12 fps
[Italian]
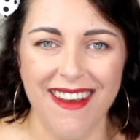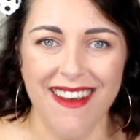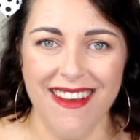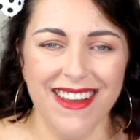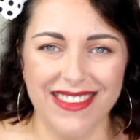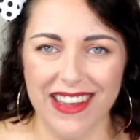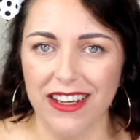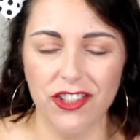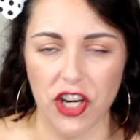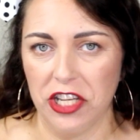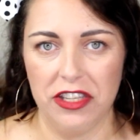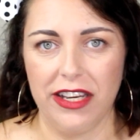
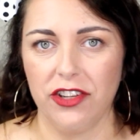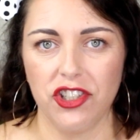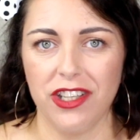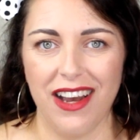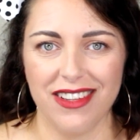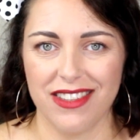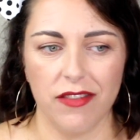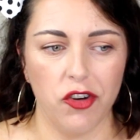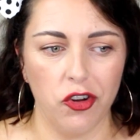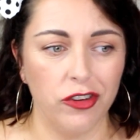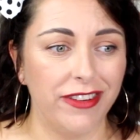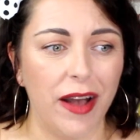intelligenti che ci dai
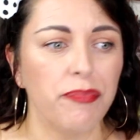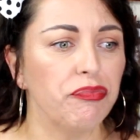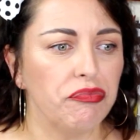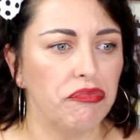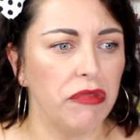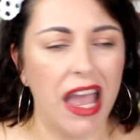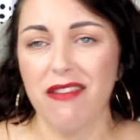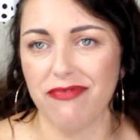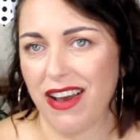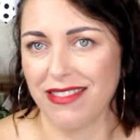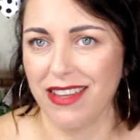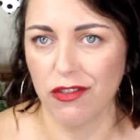stavolta. E
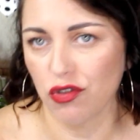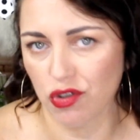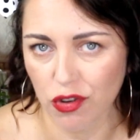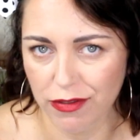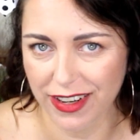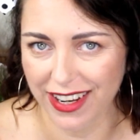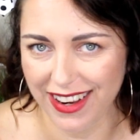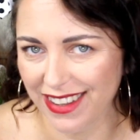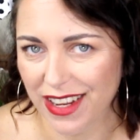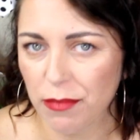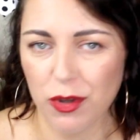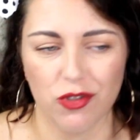infatti non sono farina
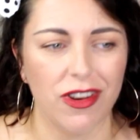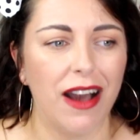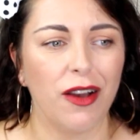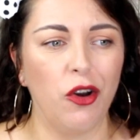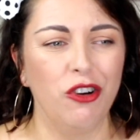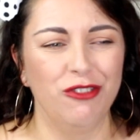del mio sacco.